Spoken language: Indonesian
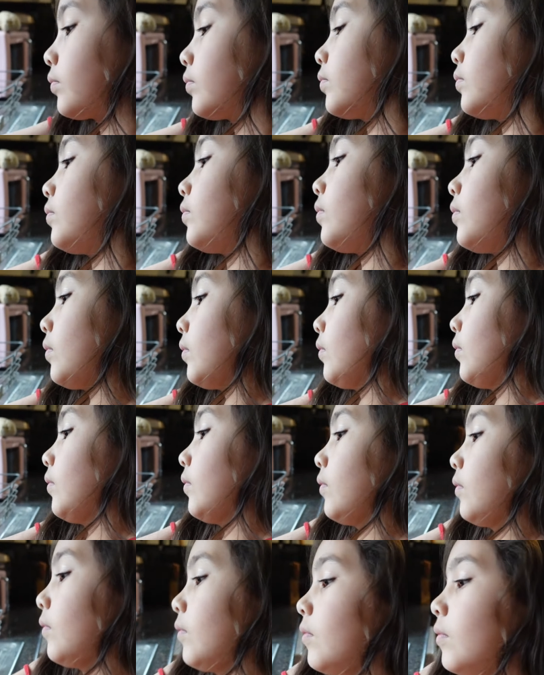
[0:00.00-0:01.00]
ikan,
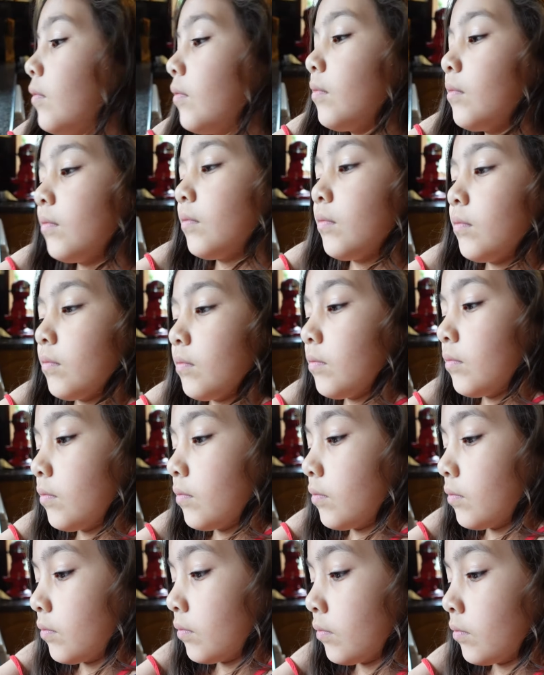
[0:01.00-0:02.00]
jago makan
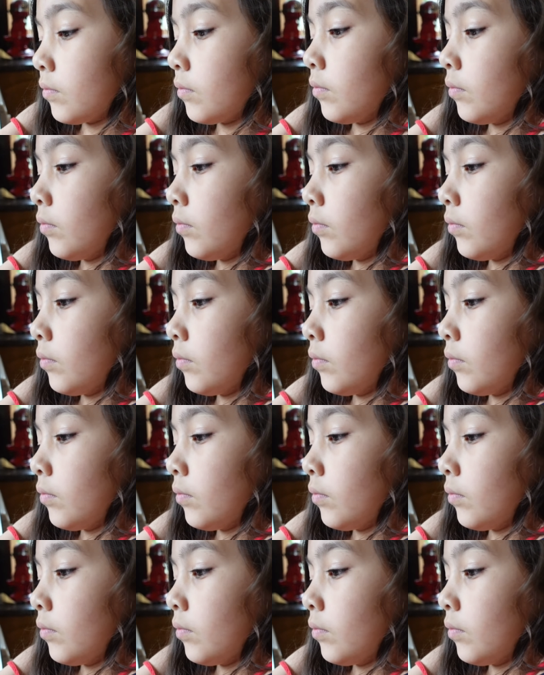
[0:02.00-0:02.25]
ikan.